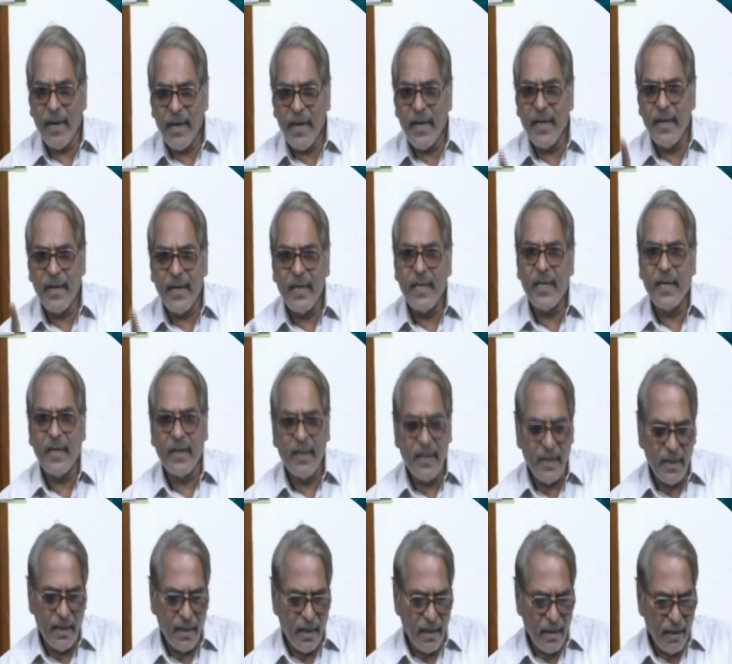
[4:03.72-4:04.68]
அமைக்க
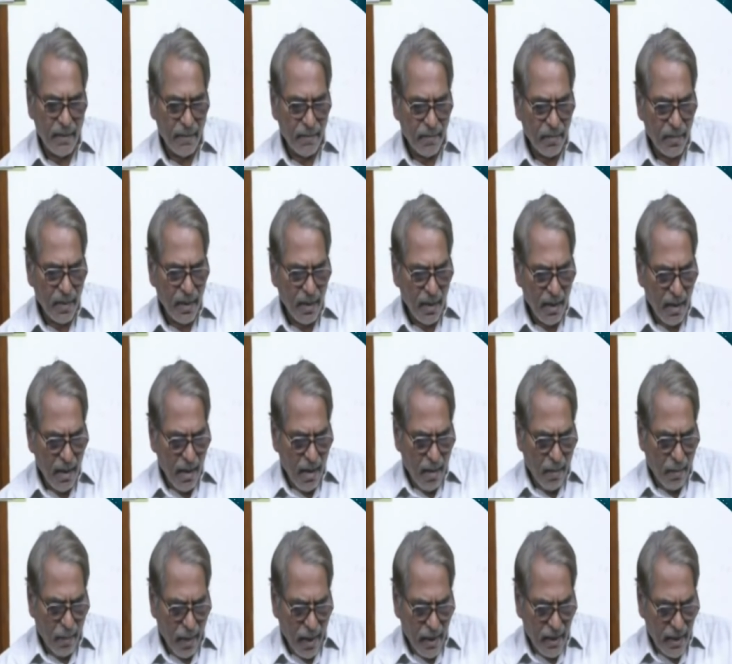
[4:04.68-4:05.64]
இருக்கிறது
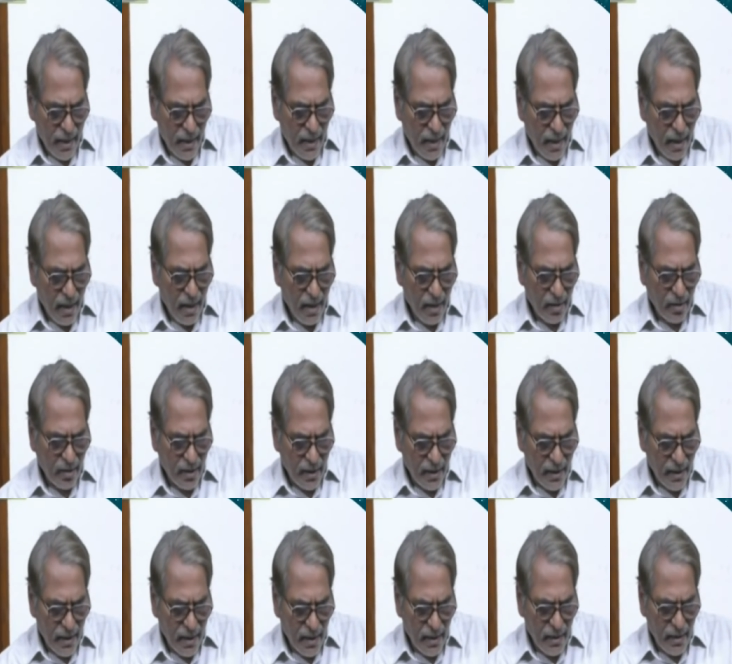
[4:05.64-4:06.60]

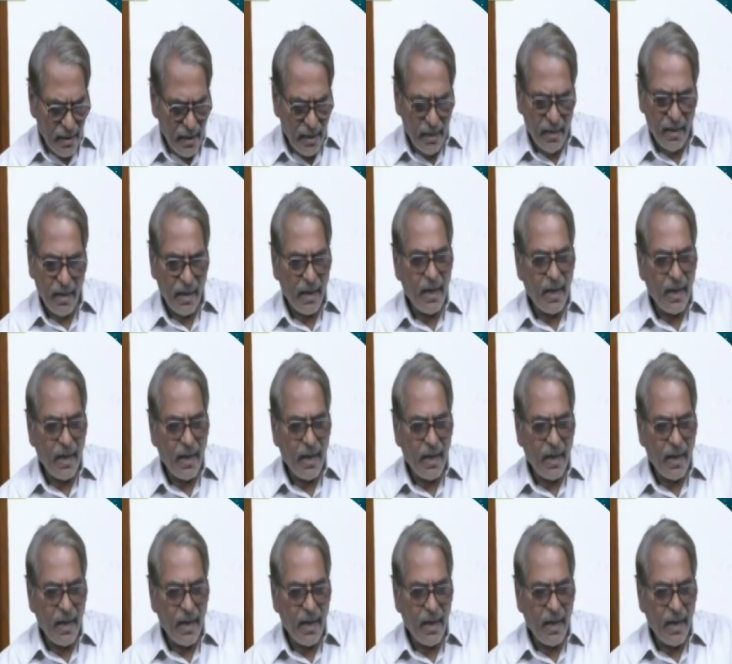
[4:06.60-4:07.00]
மரக்காணத்திலிருந்து